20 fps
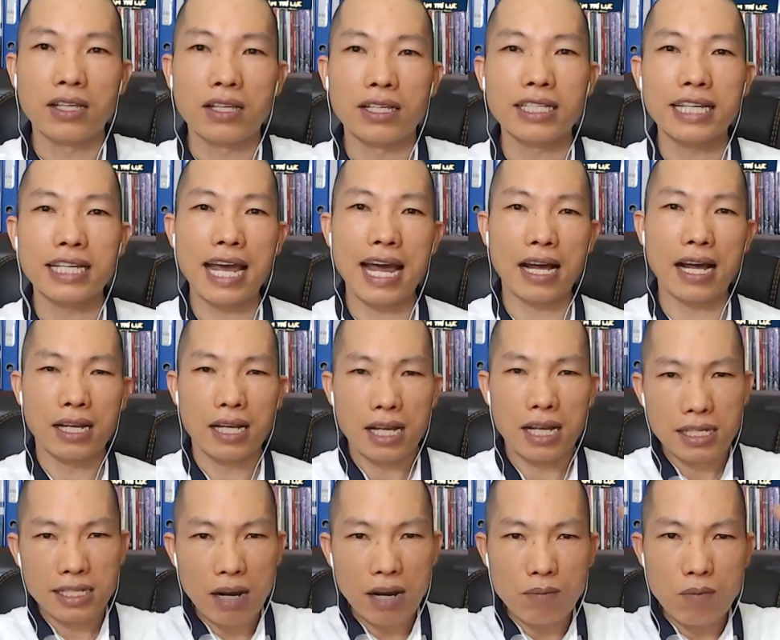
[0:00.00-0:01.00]
Cái gì ạ?
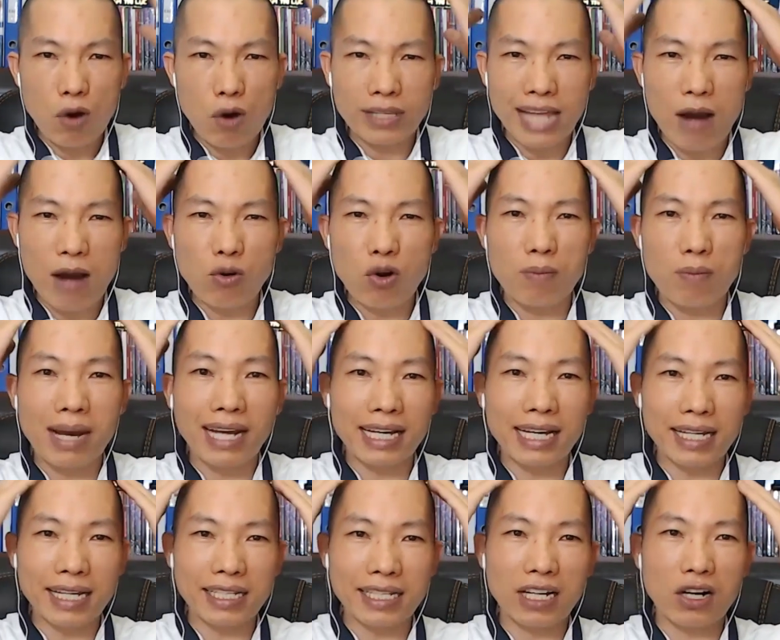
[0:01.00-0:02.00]
Trong bộ não của mình
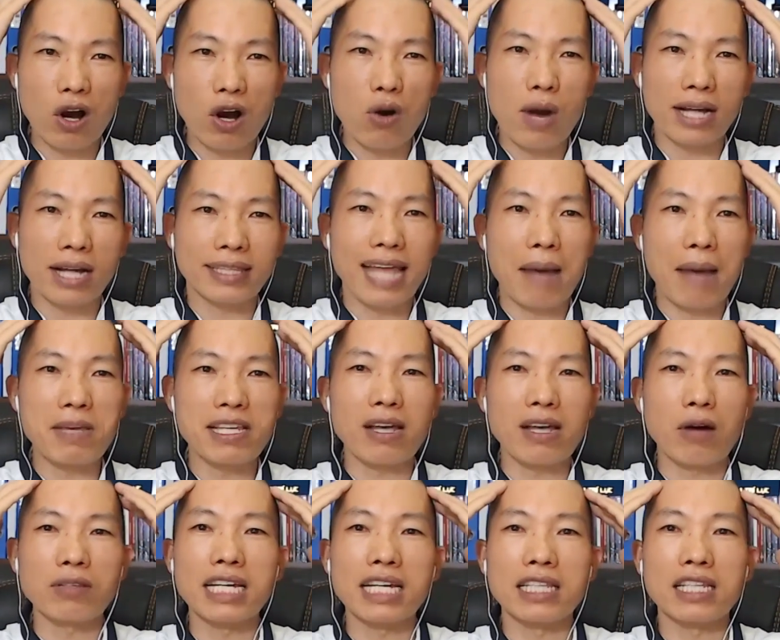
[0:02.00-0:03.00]
ấy, thì có khoảng tám mươi
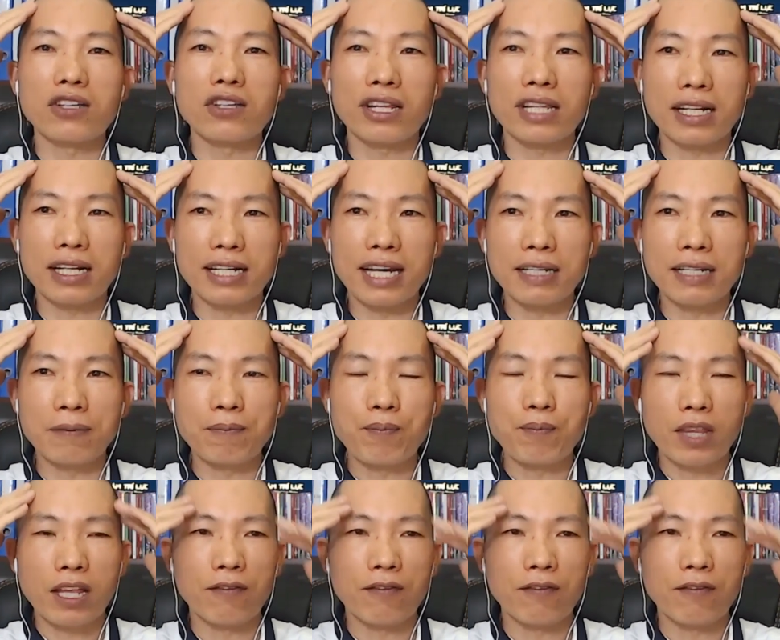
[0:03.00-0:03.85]
sáu tỷ neuron thần kinh,